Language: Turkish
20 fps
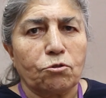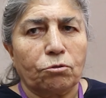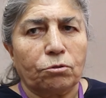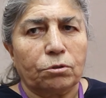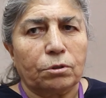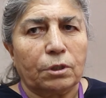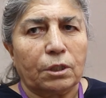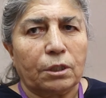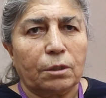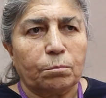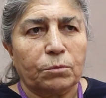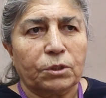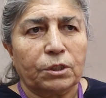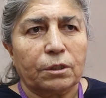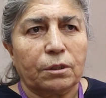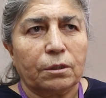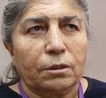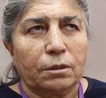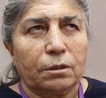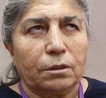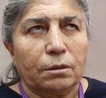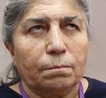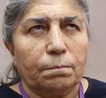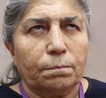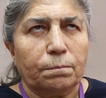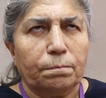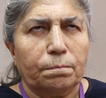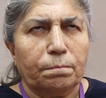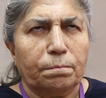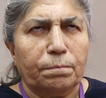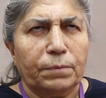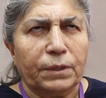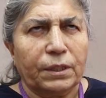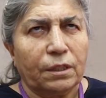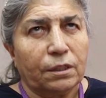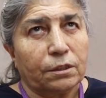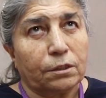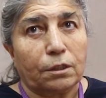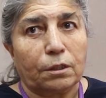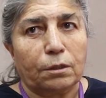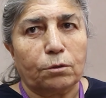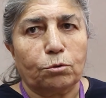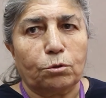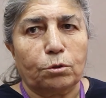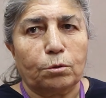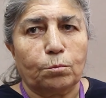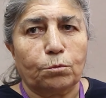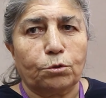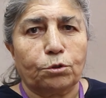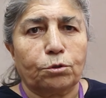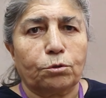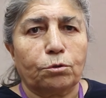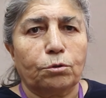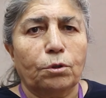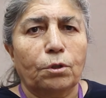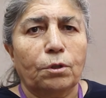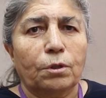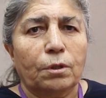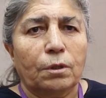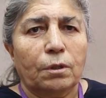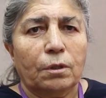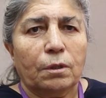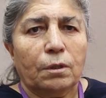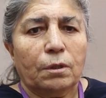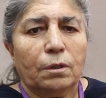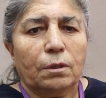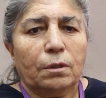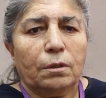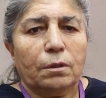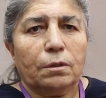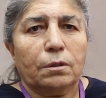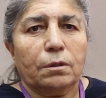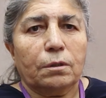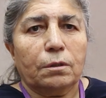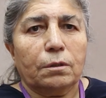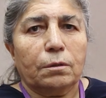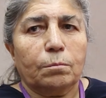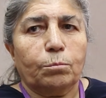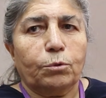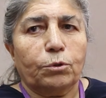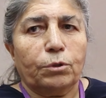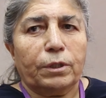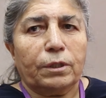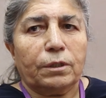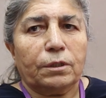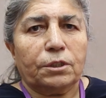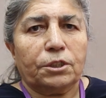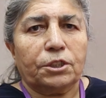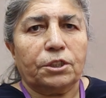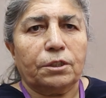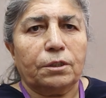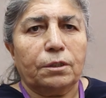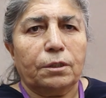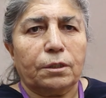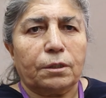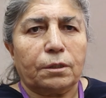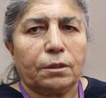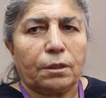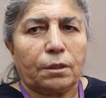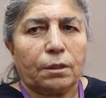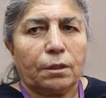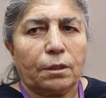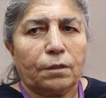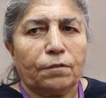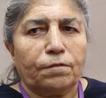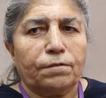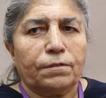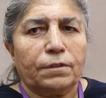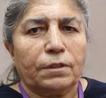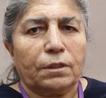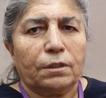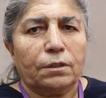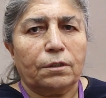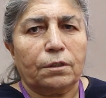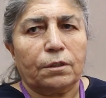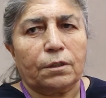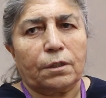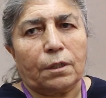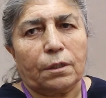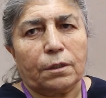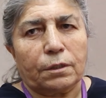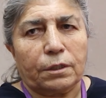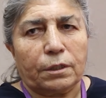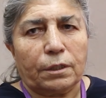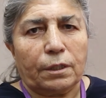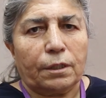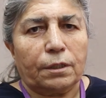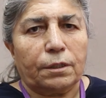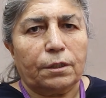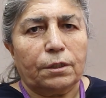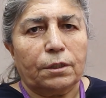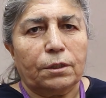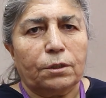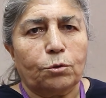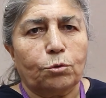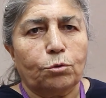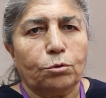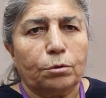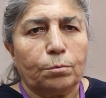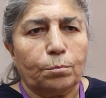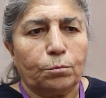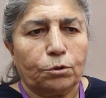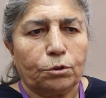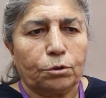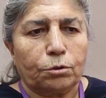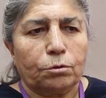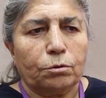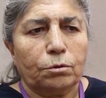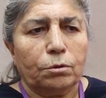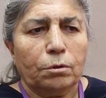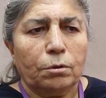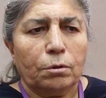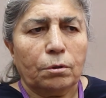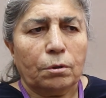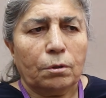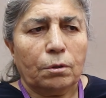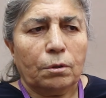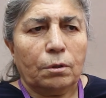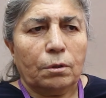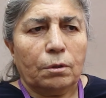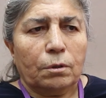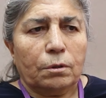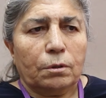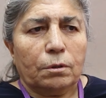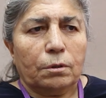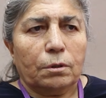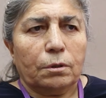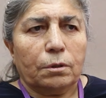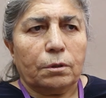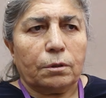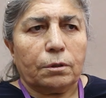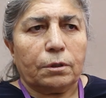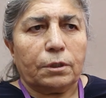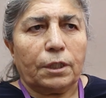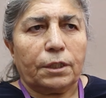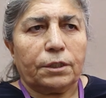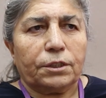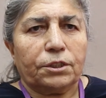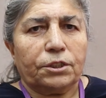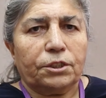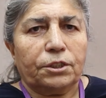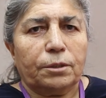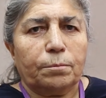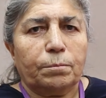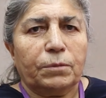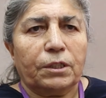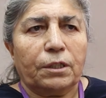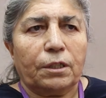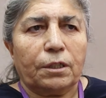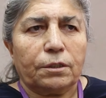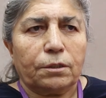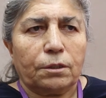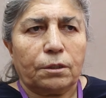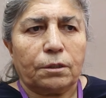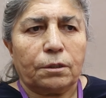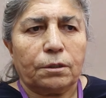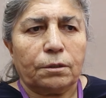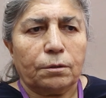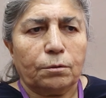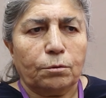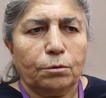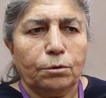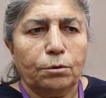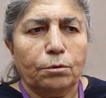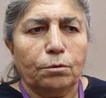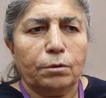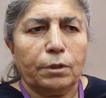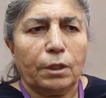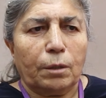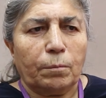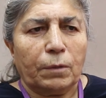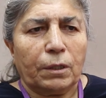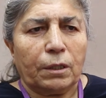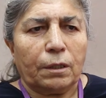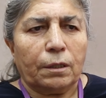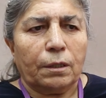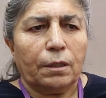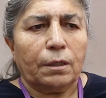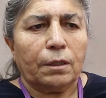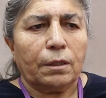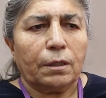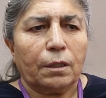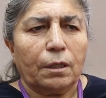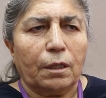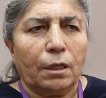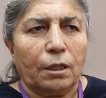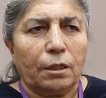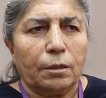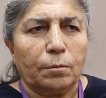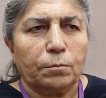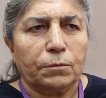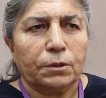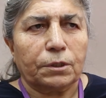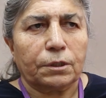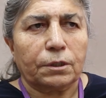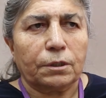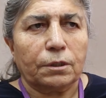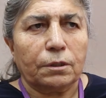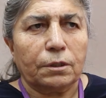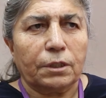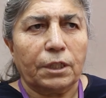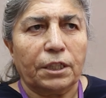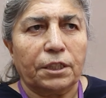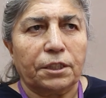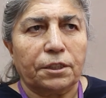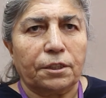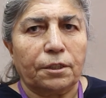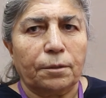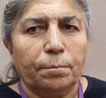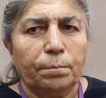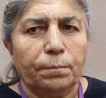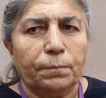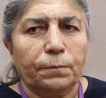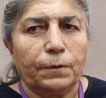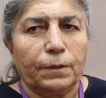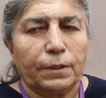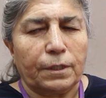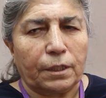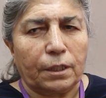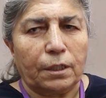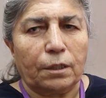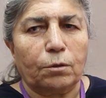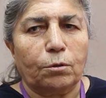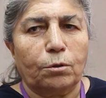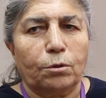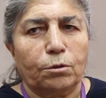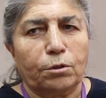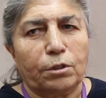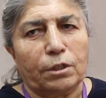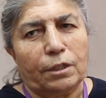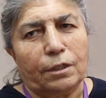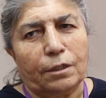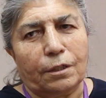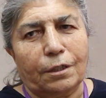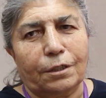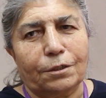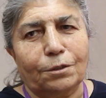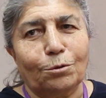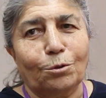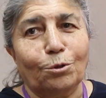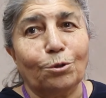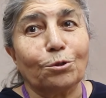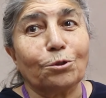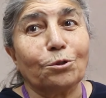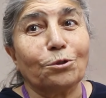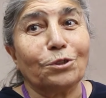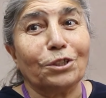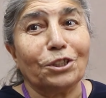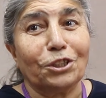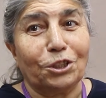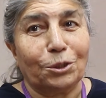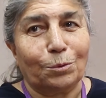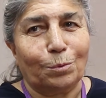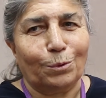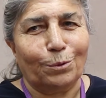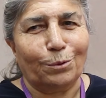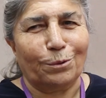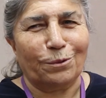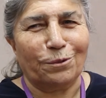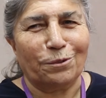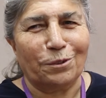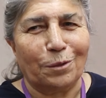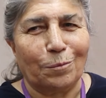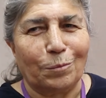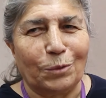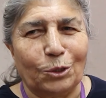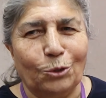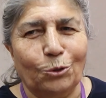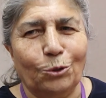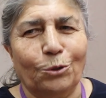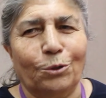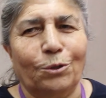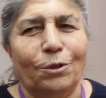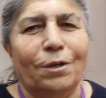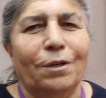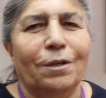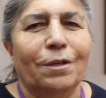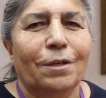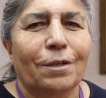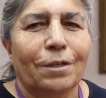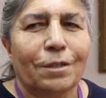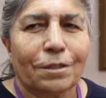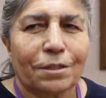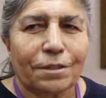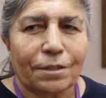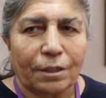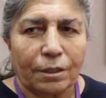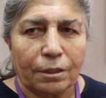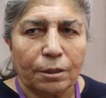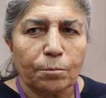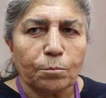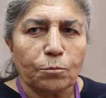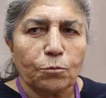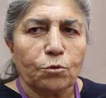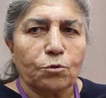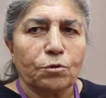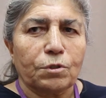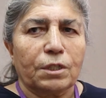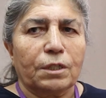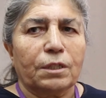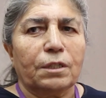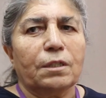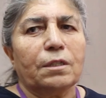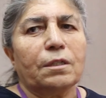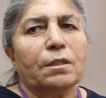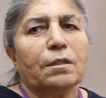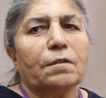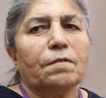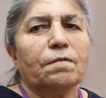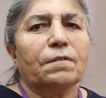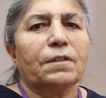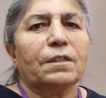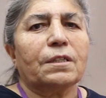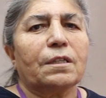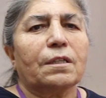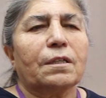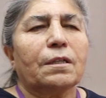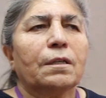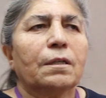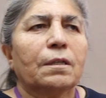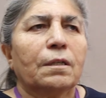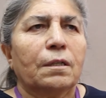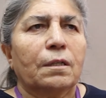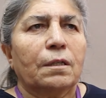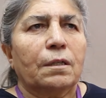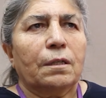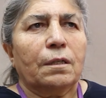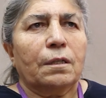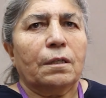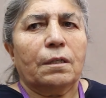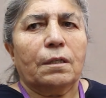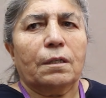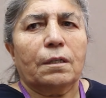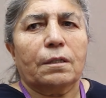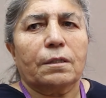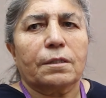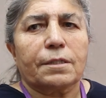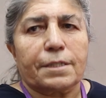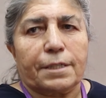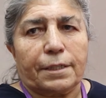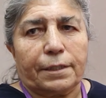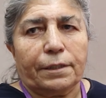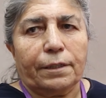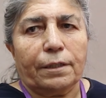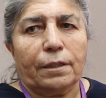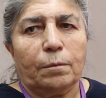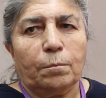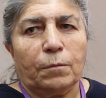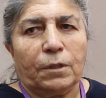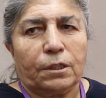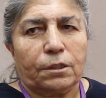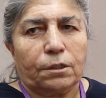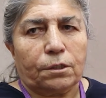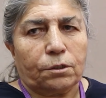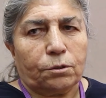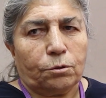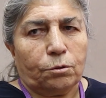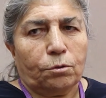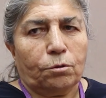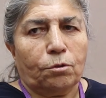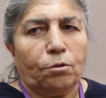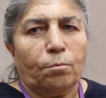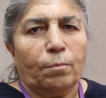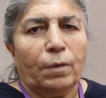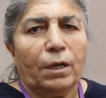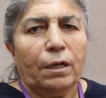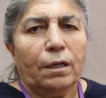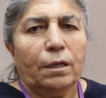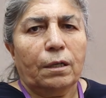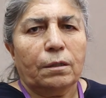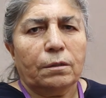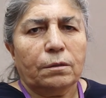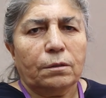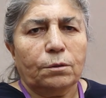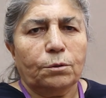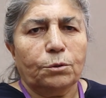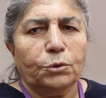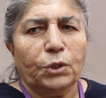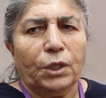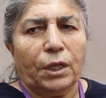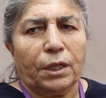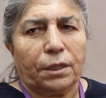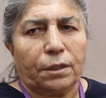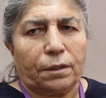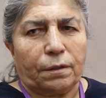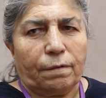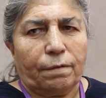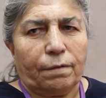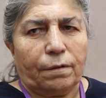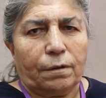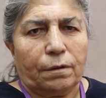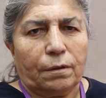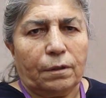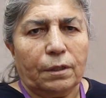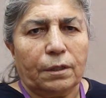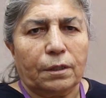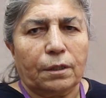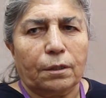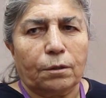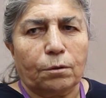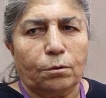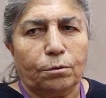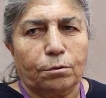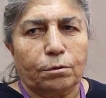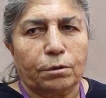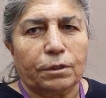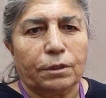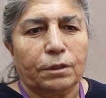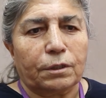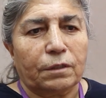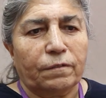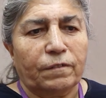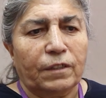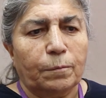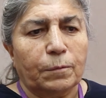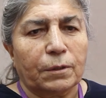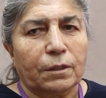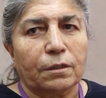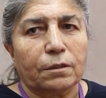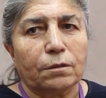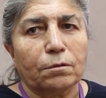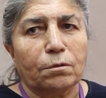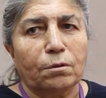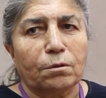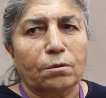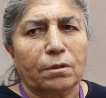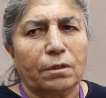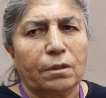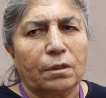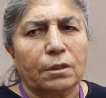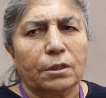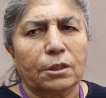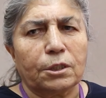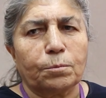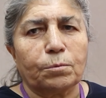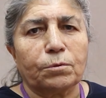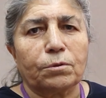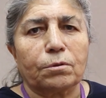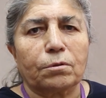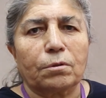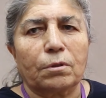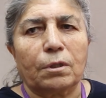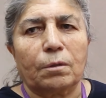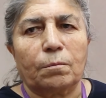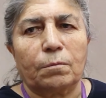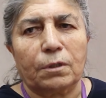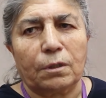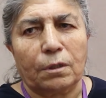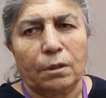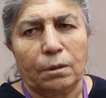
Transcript: sonlanmıştı. Birkaç ay olmuştu. E, böyle şiddet, dayak, fiziki işkenceler yeni durmuştu. E, sadece birkaç uygulama kalmıştı. Tek tip erkek koğuşları. Kadın koğuşunda hiçbir uygulama yok. Sayım düzeni ve İstiklal Marşı okuma. Onlar erkek koğuşlarında var ama kadın koğuşları hiçbir uygulamayı